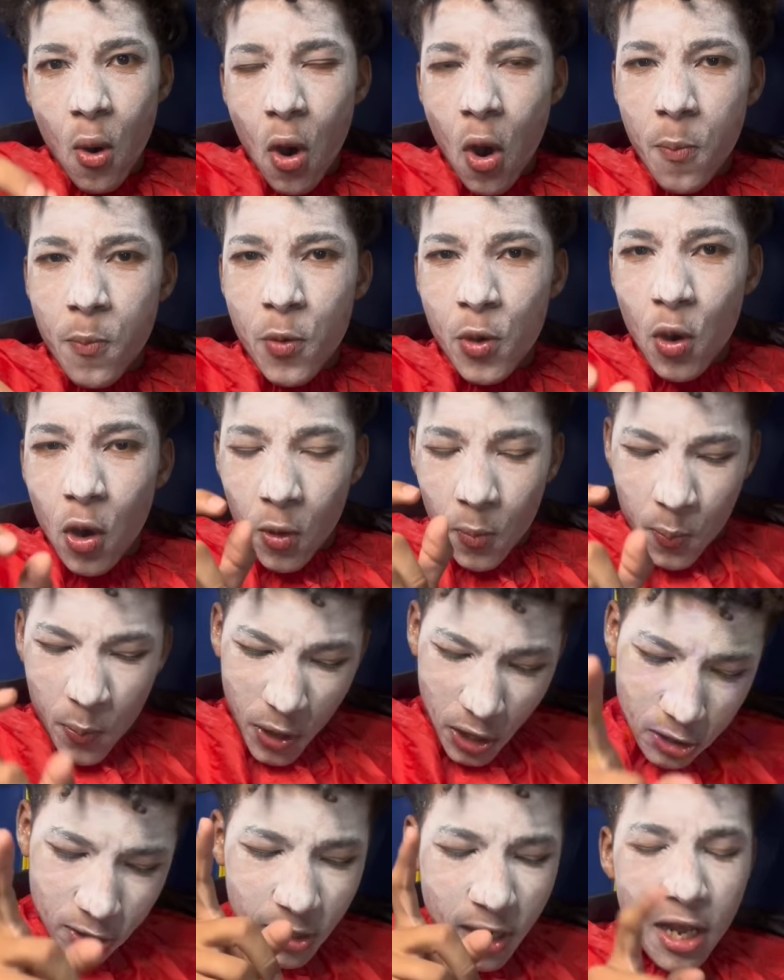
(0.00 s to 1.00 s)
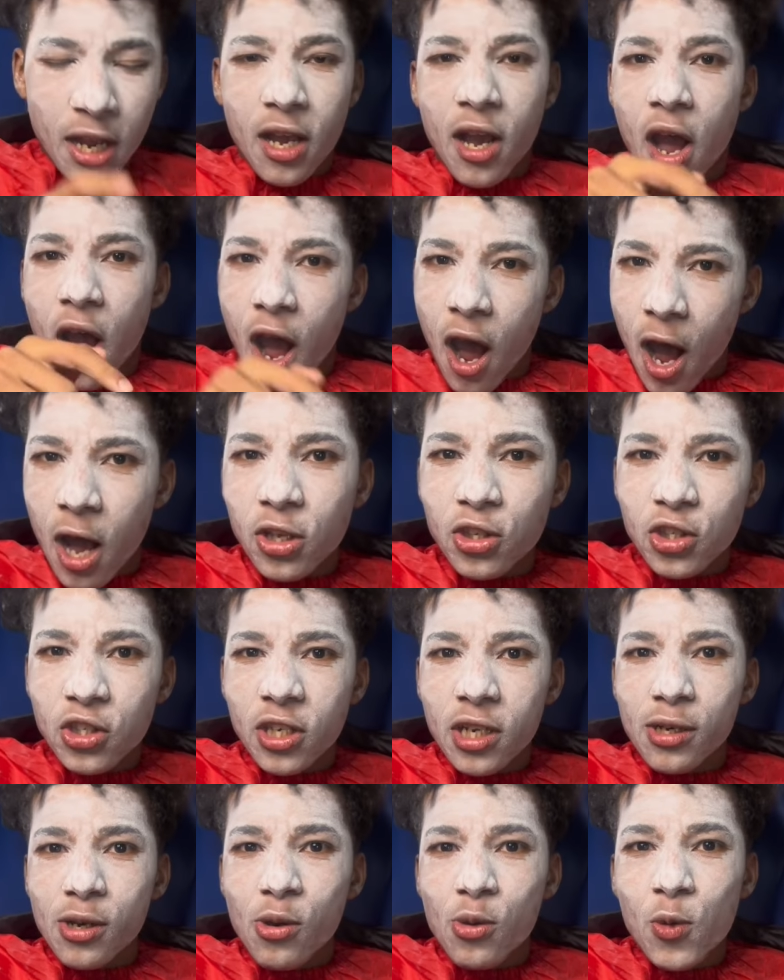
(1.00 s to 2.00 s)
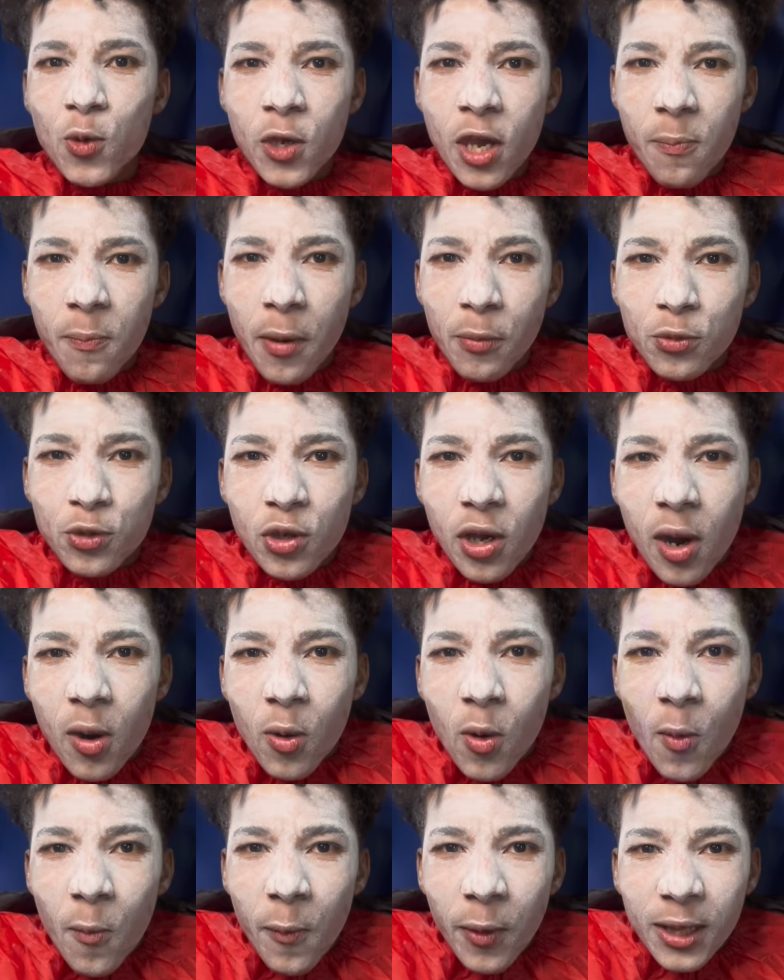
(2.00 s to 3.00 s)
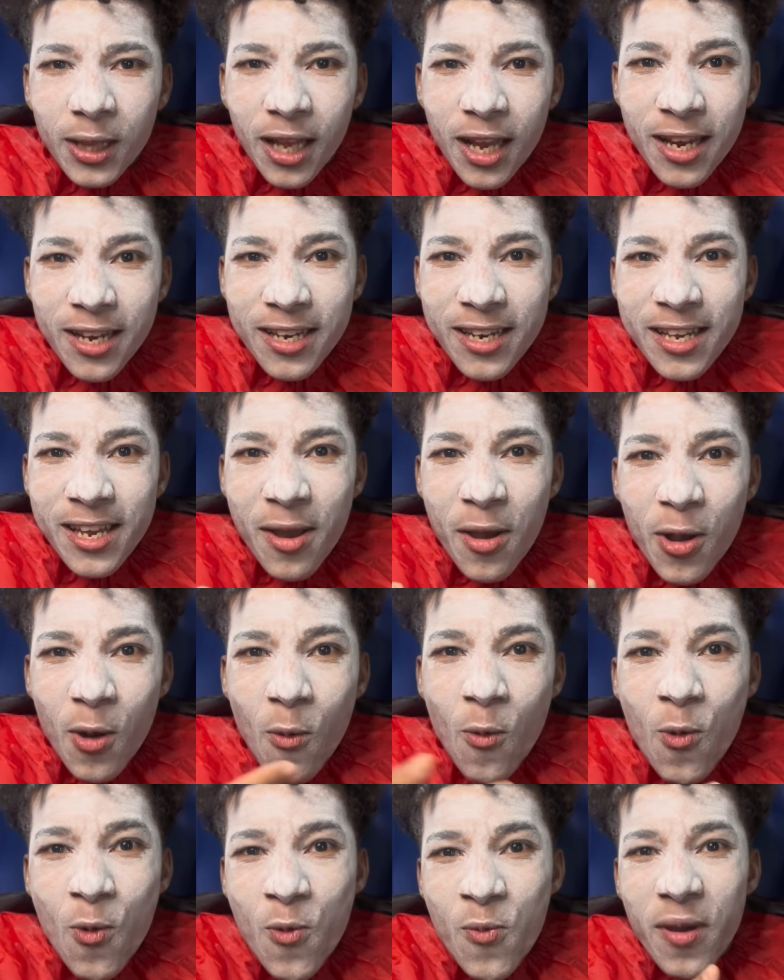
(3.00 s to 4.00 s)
ओपी और बेस्ट लेक आज ही चलेगा क्योंकि पबजी वालों को पता ही नहीं है वो